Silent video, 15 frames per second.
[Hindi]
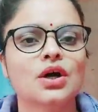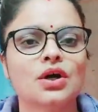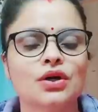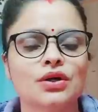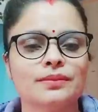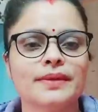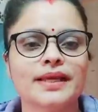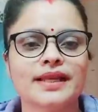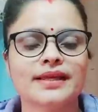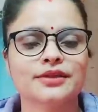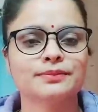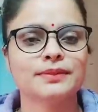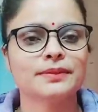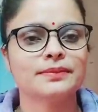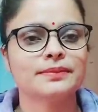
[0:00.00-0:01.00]
और
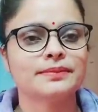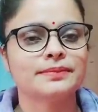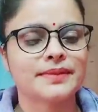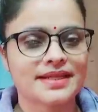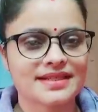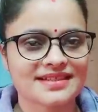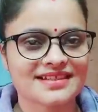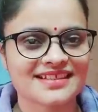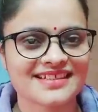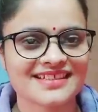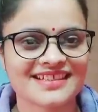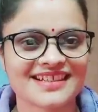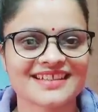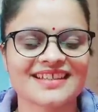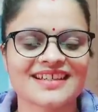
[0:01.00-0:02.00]
बेलाइकन पर प्रेस कर
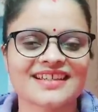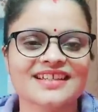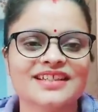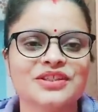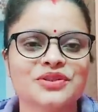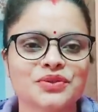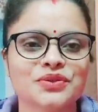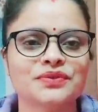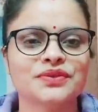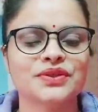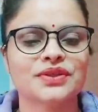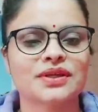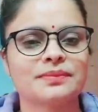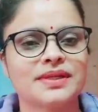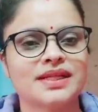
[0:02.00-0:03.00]
लीजिएगा ताकि न्यू न्यू
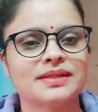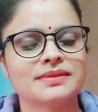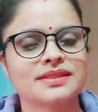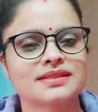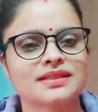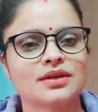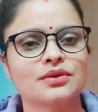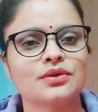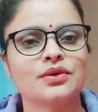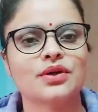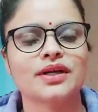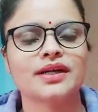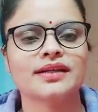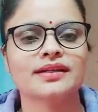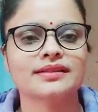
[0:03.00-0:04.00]
वीडियो की अपडेट मिस ना हो
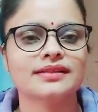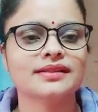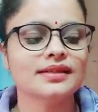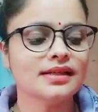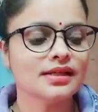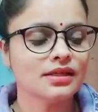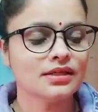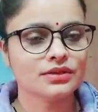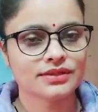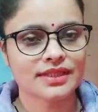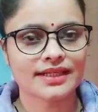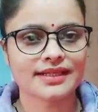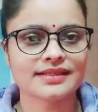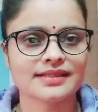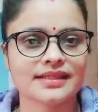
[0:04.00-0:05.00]
और एंड
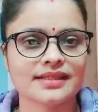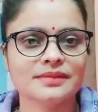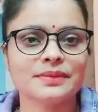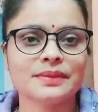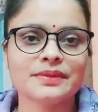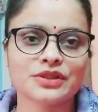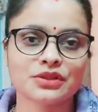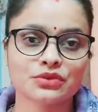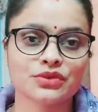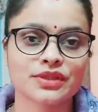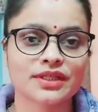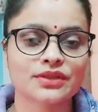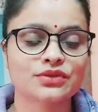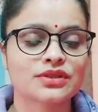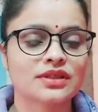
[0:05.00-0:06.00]
सेकेंड चैनल पर भी जरूर
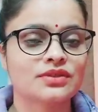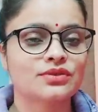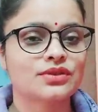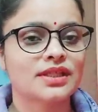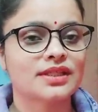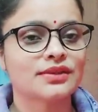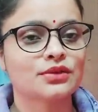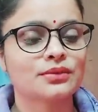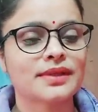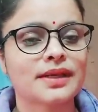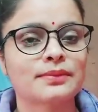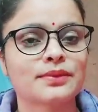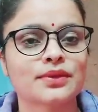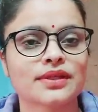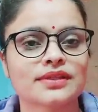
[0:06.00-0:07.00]
जाइए उस उस चैनल को भी
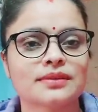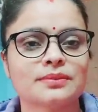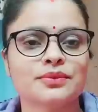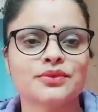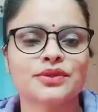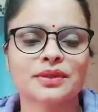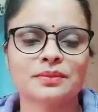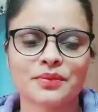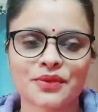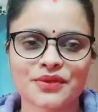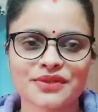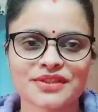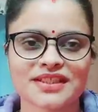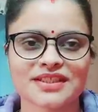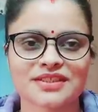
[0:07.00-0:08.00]
आप लोग के सपोर्ट की
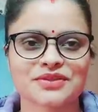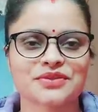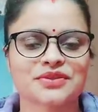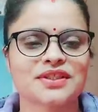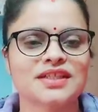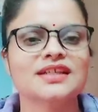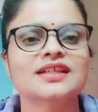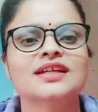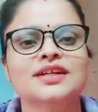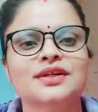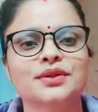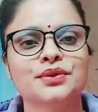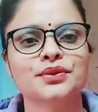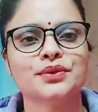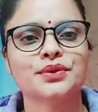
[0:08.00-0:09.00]
बहुत ज़्यादा ज़रूरत है
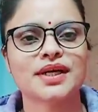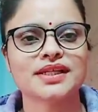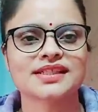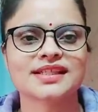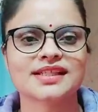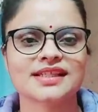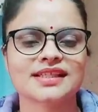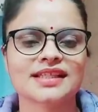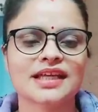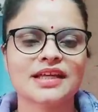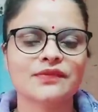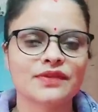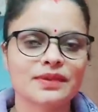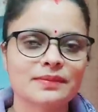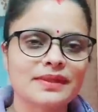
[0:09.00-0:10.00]
तो आज के लिए इतना
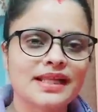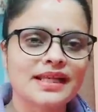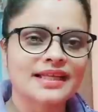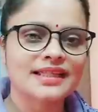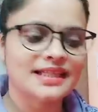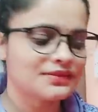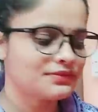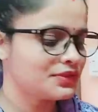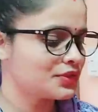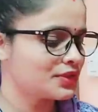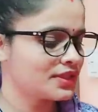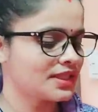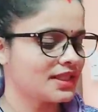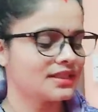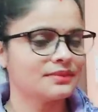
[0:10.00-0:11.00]
ही फिर मिलेंगे नेक्स्ट
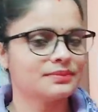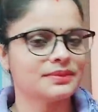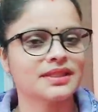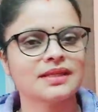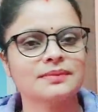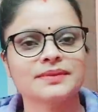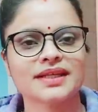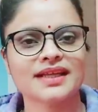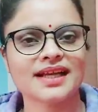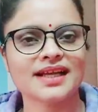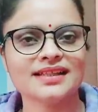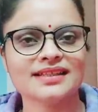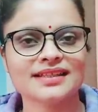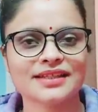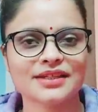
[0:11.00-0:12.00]
वीडियो के साथ तब तक अपना
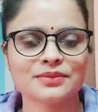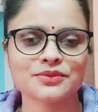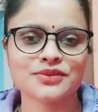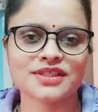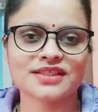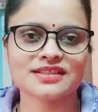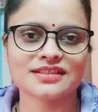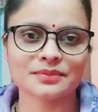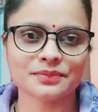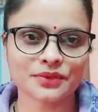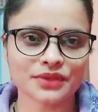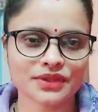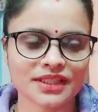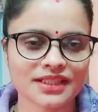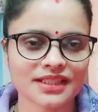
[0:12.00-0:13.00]
ख्याल रखिए और मुझे ऐसे
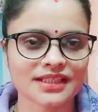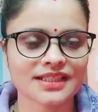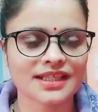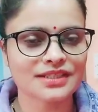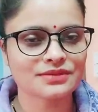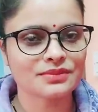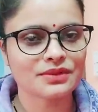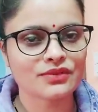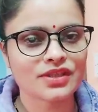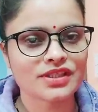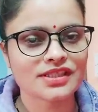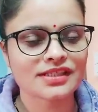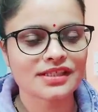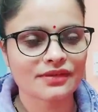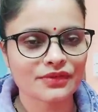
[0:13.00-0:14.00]
सपोर्ट करते रहिए थैंक्स फॉर
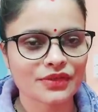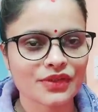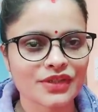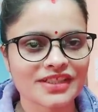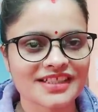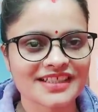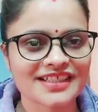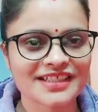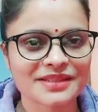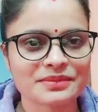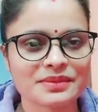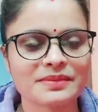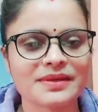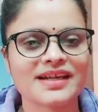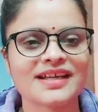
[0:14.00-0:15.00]
वॉचिंग लव यू ऑल टेक
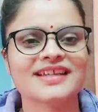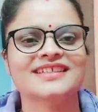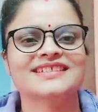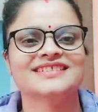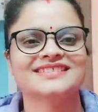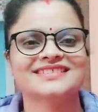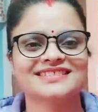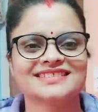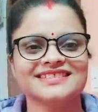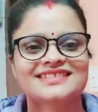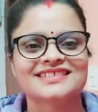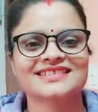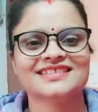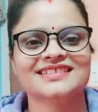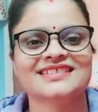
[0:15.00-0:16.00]
केयर
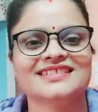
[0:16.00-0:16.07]
बाय